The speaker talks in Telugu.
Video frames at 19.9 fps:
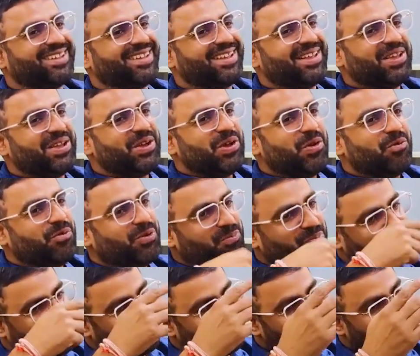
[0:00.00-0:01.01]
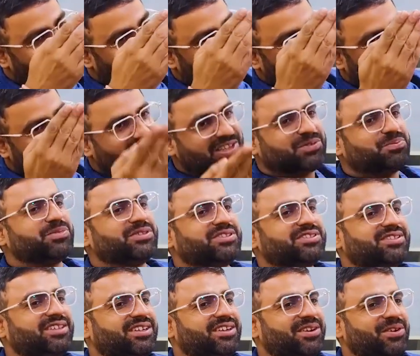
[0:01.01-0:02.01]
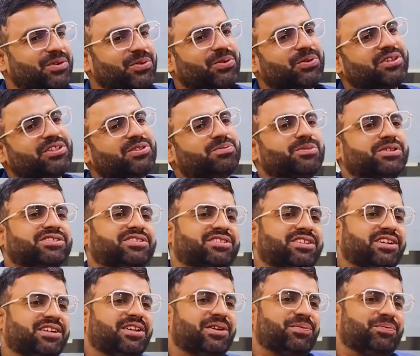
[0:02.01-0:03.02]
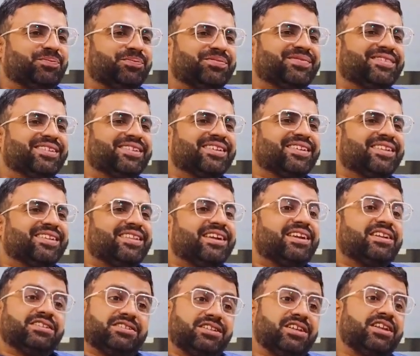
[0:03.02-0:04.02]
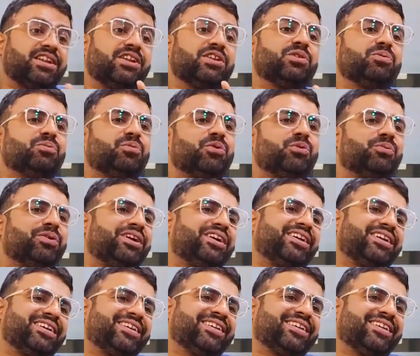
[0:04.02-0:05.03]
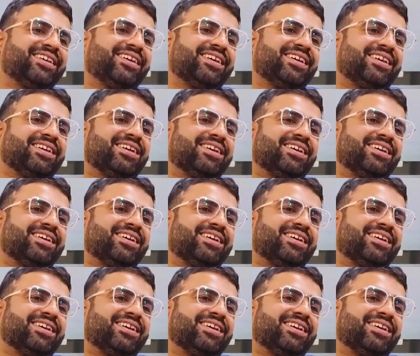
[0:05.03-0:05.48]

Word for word: స్లో స్లోగా స్లో స్లోగా డెవలప్ అయ్యేలాగే చూస్తాము మేము ఈసారి మేము చెప్పాము కాబట్టి